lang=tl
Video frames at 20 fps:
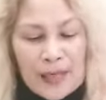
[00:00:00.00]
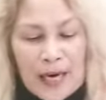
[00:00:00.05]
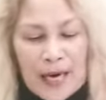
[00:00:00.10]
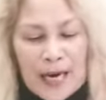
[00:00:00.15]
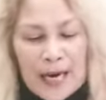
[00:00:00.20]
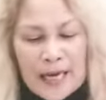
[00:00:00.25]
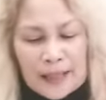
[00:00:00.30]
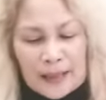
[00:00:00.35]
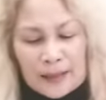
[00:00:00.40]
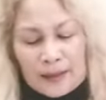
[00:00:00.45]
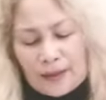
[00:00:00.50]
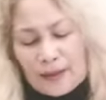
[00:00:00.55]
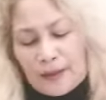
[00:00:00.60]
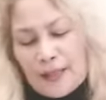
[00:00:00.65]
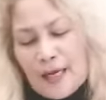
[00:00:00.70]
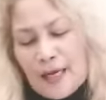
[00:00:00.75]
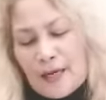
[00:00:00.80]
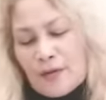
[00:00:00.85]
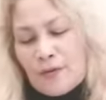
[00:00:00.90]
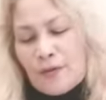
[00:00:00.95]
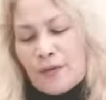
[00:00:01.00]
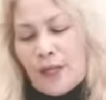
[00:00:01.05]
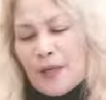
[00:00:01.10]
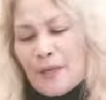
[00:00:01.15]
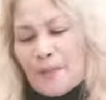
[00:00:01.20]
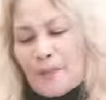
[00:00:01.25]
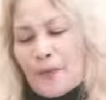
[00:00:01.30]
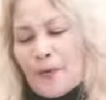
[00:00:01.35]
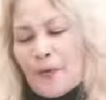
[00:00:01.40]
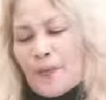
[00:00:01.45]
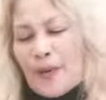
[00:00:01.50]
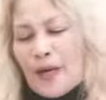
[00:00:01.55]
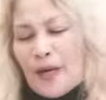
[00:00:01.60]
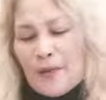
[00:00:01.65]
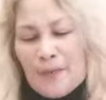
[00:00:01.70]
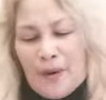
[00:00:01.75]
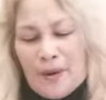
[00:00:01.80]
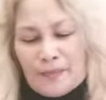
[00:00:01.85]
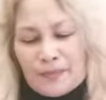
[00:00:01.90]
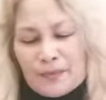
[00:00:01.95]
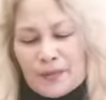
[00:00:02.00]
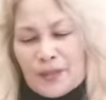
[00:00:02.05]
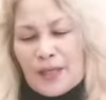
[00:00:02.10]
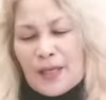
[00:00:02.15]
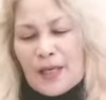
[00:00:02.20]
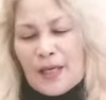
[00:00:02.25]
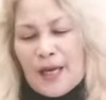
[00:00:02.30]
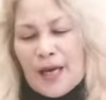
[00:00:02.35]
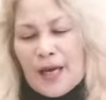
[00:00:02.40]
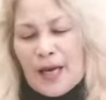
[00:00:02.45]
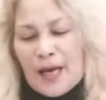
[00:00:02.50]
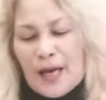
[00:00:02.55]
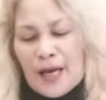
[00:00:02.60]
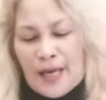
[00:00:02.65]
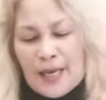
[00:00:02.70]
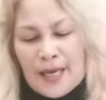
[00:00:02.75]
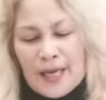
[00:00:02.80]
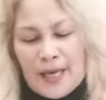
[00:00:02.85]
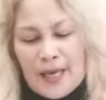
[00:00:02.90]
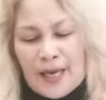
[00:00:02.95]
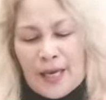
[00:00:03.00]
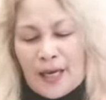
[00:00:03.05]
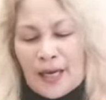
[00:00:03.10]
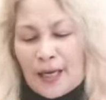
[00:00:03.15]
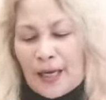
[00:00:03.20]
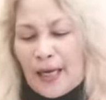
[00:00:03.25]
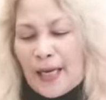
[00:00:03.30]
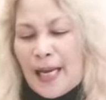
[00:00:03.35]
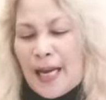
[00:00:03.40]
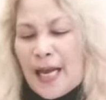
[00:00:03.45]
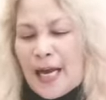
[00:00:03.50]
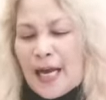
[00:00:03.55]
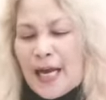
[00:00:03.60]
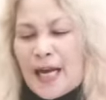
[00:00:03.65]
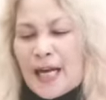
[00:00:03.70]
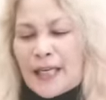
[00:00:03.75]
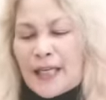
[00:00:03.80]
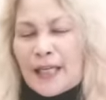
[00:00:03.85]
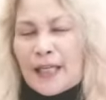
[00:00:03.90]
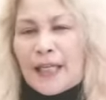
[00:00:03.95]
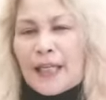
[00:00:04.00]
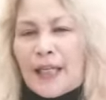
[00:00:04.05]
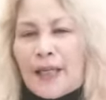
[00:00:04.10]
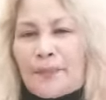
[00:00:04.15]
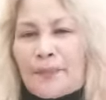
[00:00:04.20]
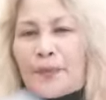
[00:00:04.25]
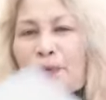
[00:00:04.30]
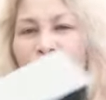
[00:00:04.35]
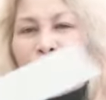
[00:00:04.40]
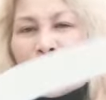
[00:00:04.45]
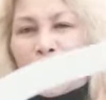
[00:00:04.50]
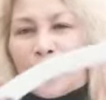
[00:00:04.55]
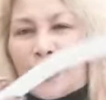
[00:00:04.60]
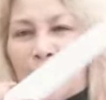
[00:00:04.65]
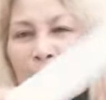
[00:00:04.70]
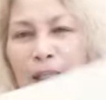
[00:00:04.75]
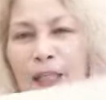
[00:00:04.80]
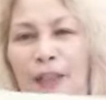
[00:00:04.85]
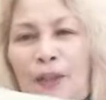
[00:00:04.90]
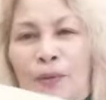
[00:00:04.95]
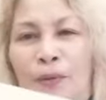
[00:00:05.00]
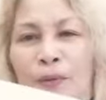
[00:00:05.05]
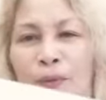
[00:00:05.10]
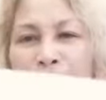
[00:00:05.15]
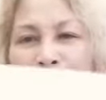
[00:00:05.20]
At ganun din po mga mamsi ay kailanganin din po natin dito